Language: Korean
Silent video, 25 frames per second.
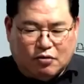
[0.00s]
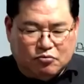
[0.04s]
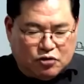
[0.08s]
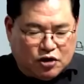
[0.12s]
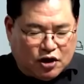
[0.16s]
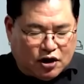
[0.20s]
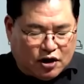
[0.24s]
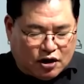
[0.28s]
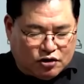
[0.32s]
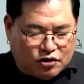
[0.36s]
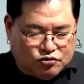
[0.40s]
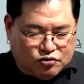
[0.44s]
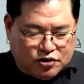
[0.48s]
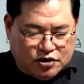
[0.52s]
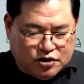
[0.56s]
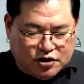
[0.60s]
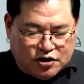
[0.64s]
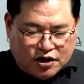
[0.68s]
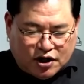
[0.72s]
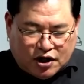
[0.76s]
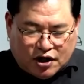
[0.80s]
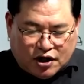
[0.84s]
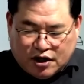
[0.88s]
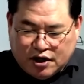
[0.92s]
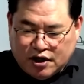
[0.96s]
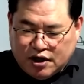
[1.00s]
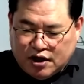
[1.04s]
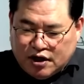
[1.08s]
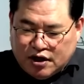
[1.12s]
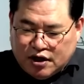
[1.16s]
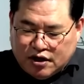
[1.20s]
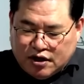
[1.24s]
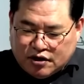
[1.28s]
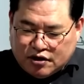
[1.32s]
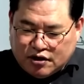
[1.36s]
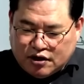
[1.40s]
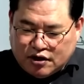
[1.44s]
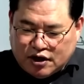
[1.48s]
깐부 돼 가지고 있는데 어.
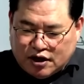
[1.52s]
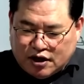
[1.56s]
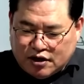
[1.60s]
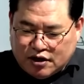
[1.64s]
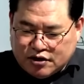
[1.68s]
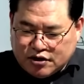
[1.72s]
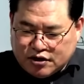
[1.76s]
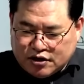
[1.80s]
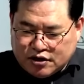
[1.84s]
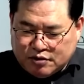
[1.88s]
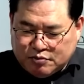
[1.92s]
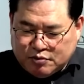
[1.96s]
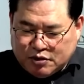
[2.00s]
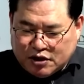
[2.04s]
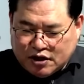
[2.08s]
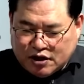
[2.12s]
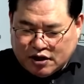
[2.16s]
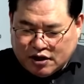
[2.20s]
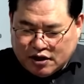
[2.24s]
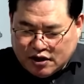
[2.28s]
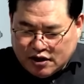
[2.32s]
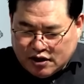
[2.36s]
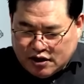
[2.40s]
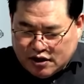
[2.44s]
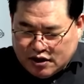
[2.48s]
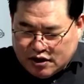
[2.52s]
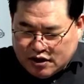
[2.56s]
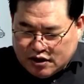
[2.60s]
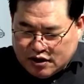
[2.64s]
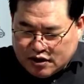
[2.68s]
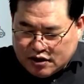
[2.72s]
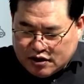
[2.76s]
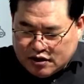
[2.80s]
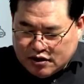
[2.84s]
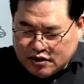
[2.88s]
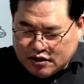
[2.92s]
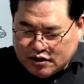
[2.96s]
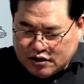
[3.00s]
어느 날 저기 뭐야
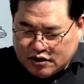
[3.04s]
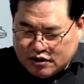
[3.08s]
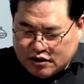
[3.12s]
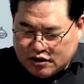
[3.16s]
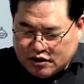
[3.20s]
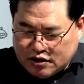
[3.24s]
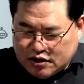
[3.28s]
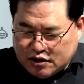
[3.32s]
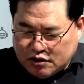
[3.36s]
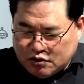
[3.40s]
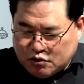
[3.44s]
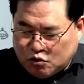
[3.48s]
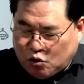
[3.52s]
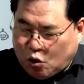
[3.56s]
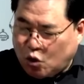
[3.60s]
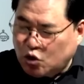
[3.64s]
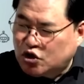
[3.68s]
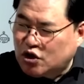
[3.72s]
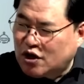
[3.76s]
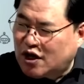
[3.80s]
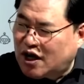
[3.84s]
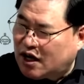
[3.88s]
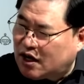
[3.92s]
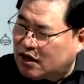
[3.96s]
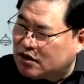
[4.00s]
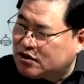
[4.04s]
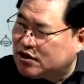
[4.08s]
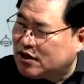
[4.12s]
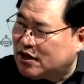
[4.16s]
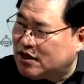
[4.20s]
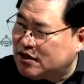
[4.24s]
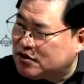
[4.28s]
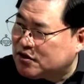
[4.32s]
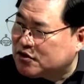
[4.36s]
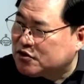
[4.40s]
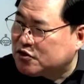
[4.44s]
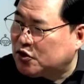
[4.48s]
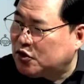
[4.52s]
그, 그 고정 아가씨가
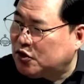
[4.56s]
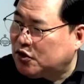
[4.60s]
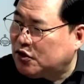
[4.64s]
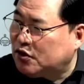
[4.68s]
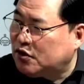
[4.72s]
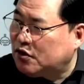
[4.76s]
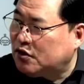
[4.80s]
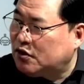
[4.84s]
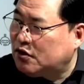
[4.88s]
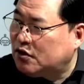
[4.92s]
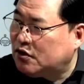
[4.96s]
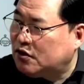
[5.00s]
있었어요.